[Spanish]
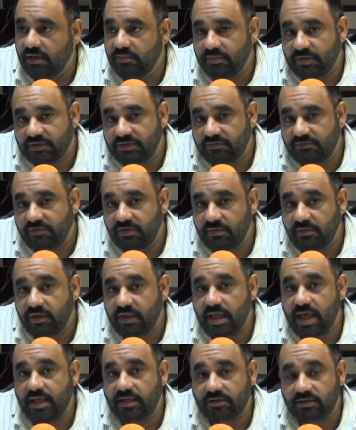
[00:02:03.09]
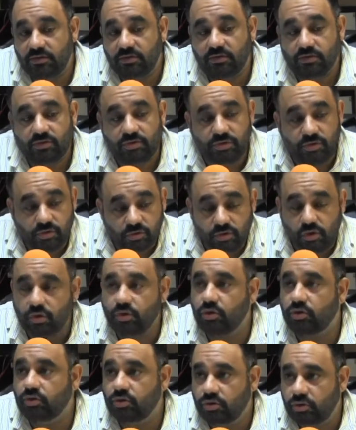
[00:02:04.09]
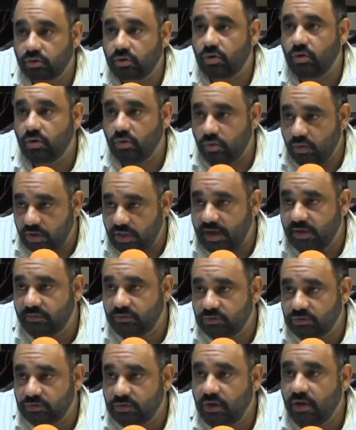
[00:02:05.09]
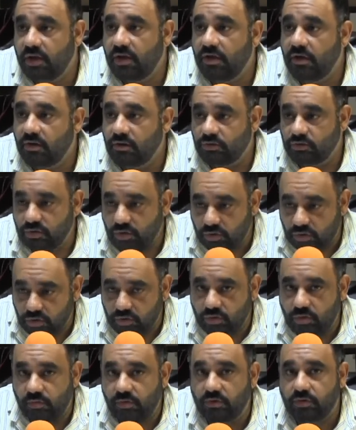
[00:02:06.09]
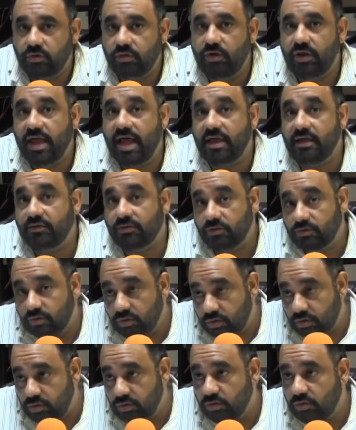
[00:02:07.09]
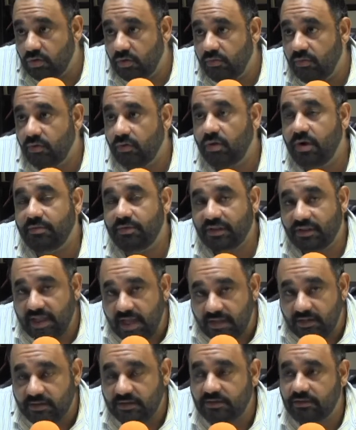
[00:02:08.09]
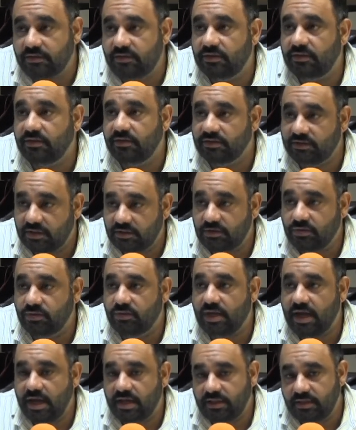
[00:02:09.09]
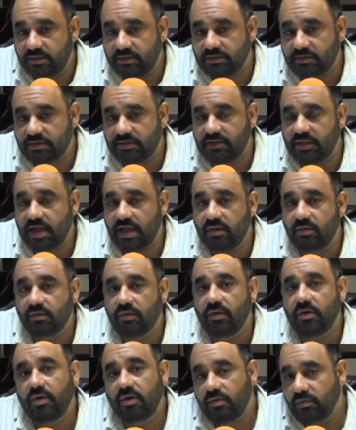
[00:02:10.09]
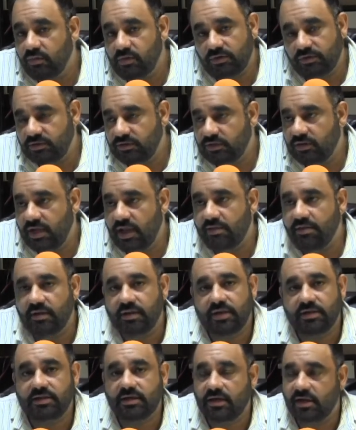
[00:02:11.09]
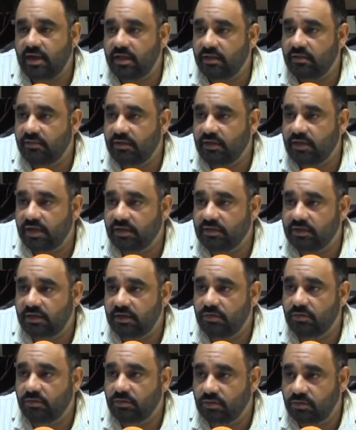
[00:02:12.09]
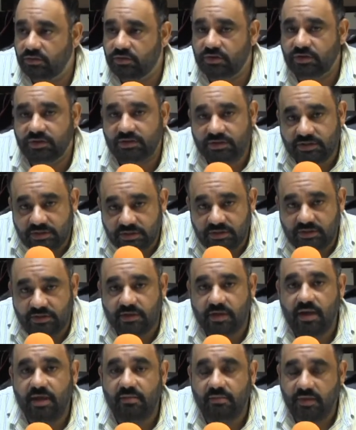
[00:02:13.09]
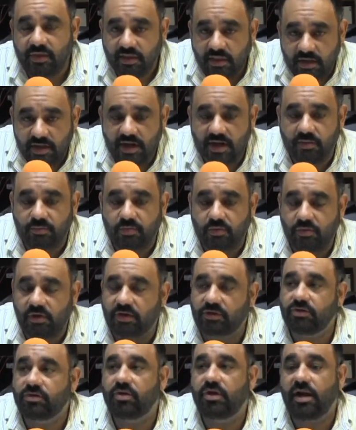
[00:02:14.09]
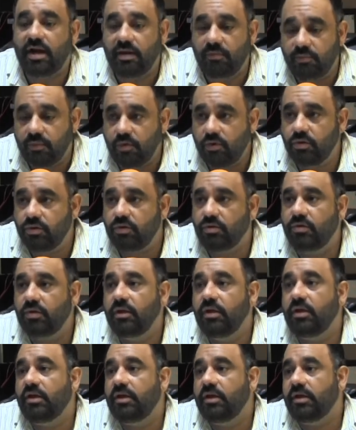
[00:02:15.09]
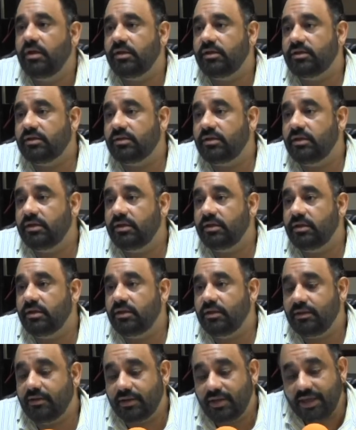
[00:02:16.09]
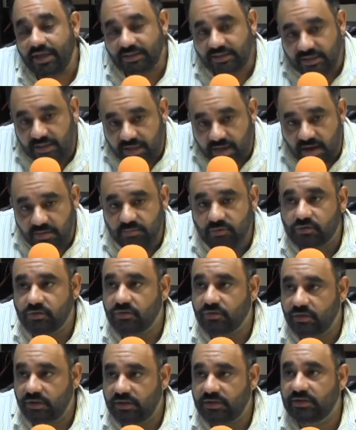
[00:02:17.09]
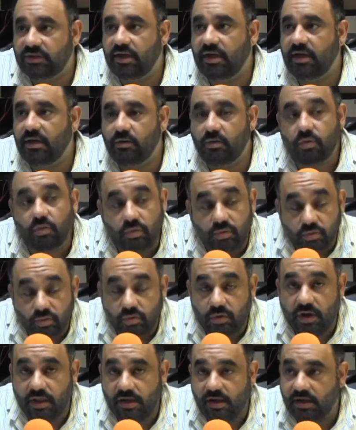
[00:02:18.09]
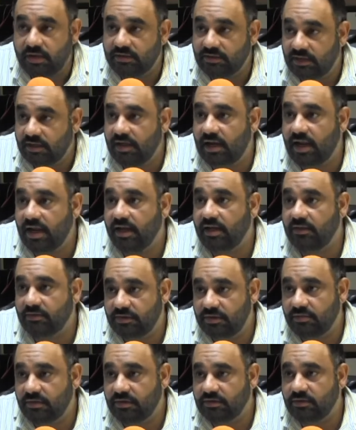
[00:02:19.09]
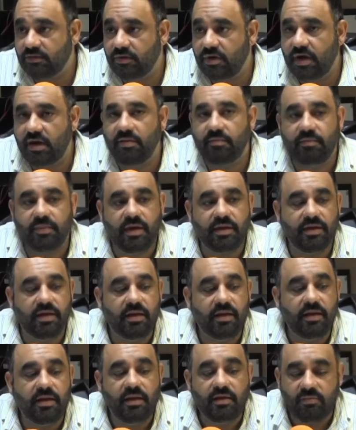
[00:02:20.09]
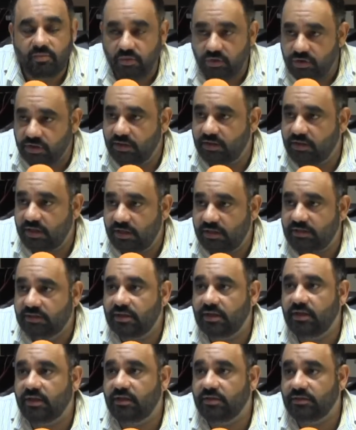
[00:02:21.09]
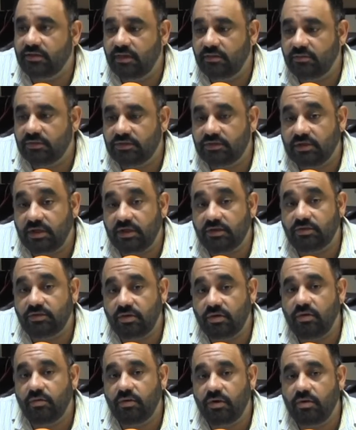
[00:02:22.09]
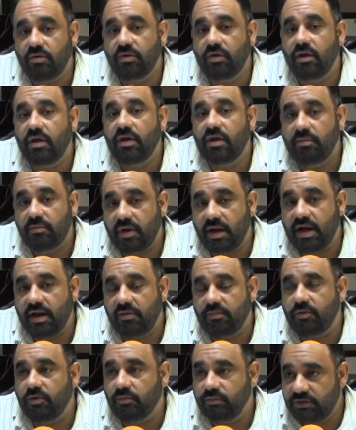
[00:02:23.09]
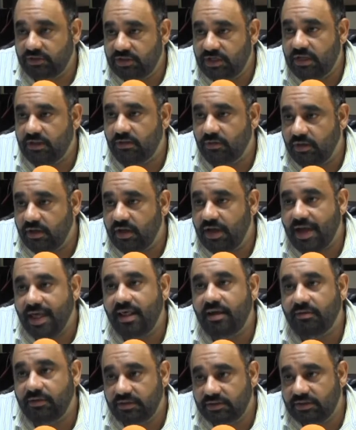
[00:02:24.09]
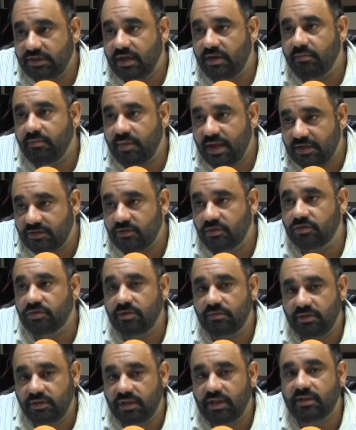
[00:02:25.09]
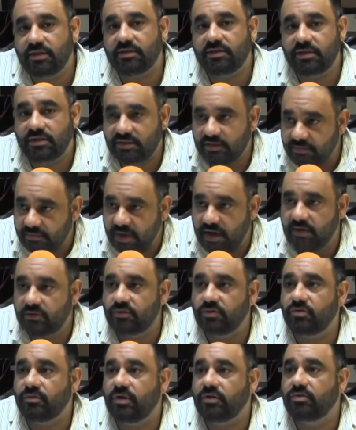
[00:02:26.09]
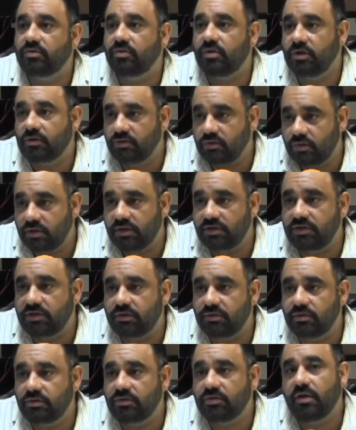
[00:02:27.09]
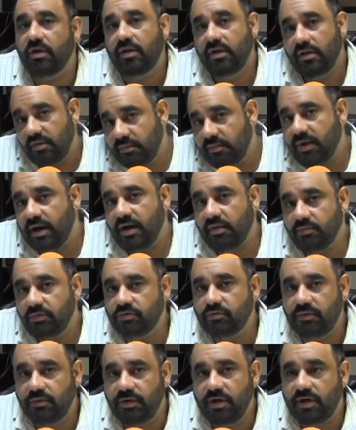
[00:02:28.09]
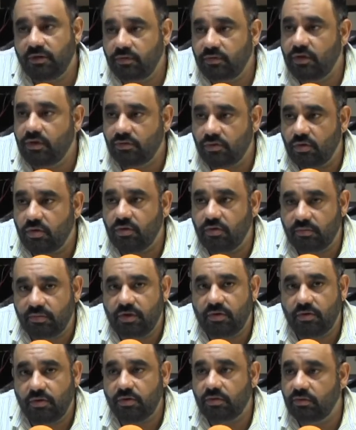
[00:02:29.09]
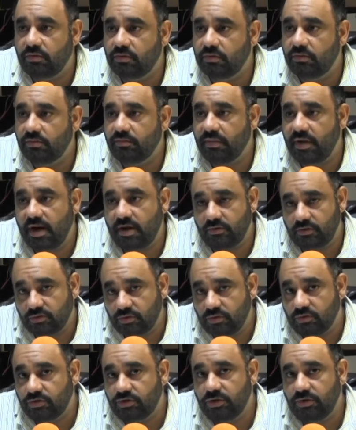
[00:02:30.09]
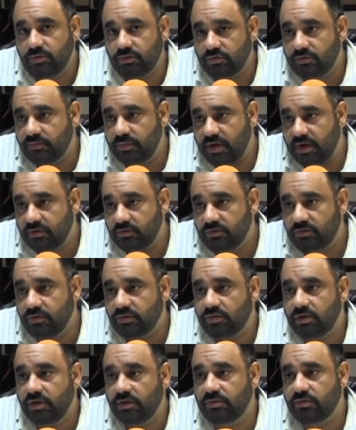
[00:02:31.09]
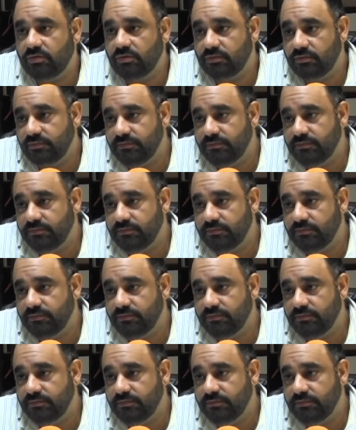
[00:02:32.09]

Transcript: hay más enfermedades, entonces si nosotros no lo cuidamos, nosotros como autoridades, nosotros como habitantes de esta ciudad, de este estado, pues la verdad es que nadie vendrá a hacerlo, entonces sí pedirle a la población el apoyo, este, que sigamos con esa cultura del reciclaje. Se va a hacer una campaña muy intensa en esta administración y bueno, para ir propiciando que cada vez sean más los habitantes que separen sus basuras, sus residuos, para pues vivir en un entorno mejor, ¿no? Para nuestros hijos, para nuestros nietos.